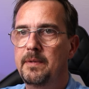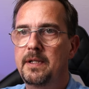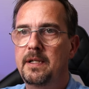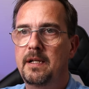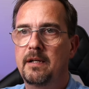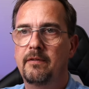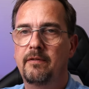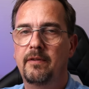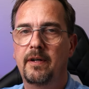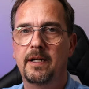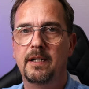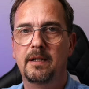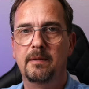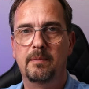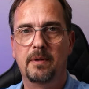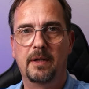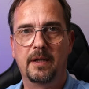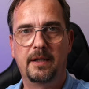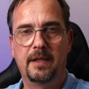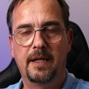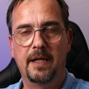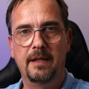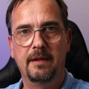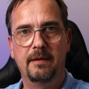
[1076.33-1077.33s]
mittlerweile
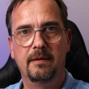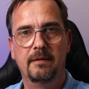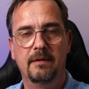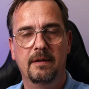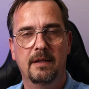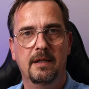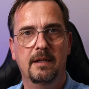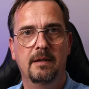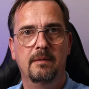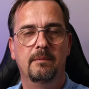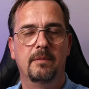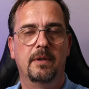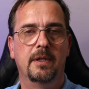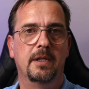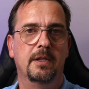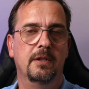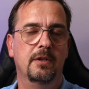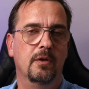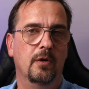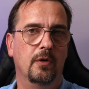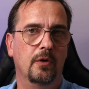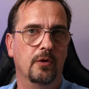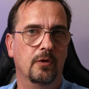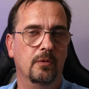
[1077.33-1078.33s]
bei Kennen, bei
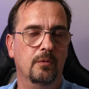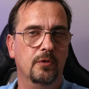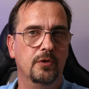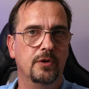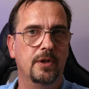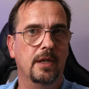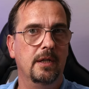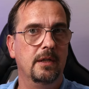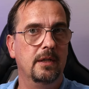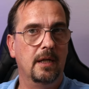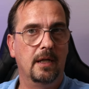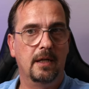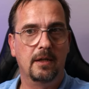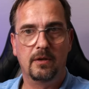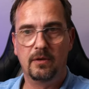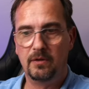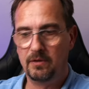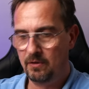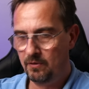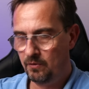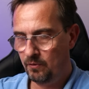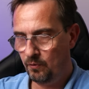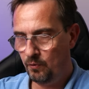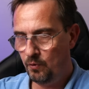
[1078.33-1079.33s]
den neueren Modellen alle
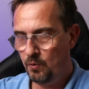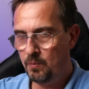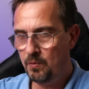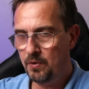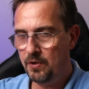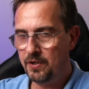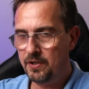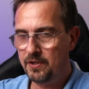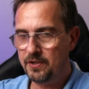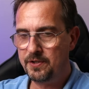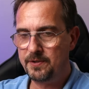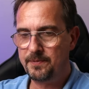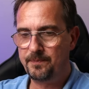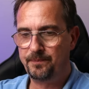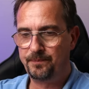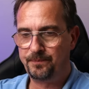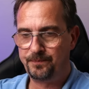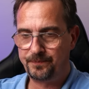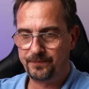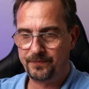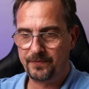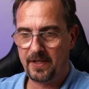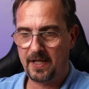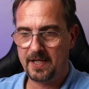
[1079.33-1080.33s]
üblich ist.
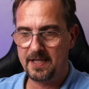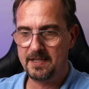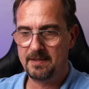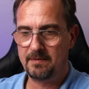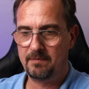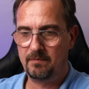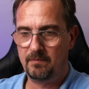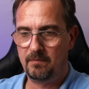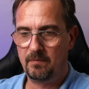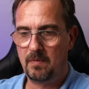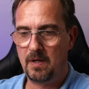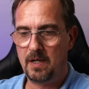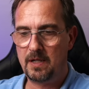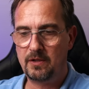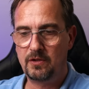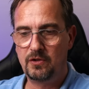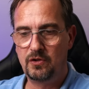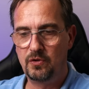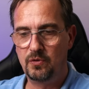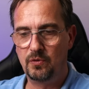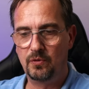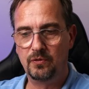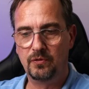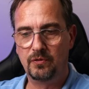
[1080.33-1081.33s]
Das macht
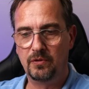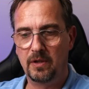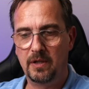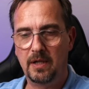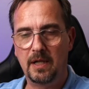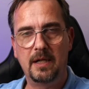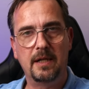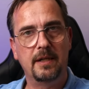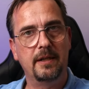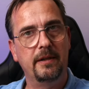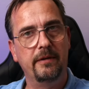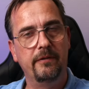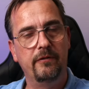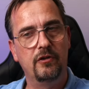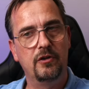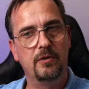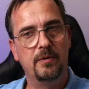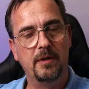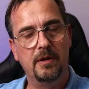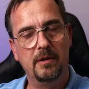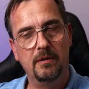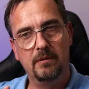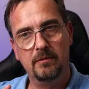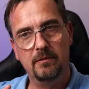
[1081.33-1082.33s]
schon relativ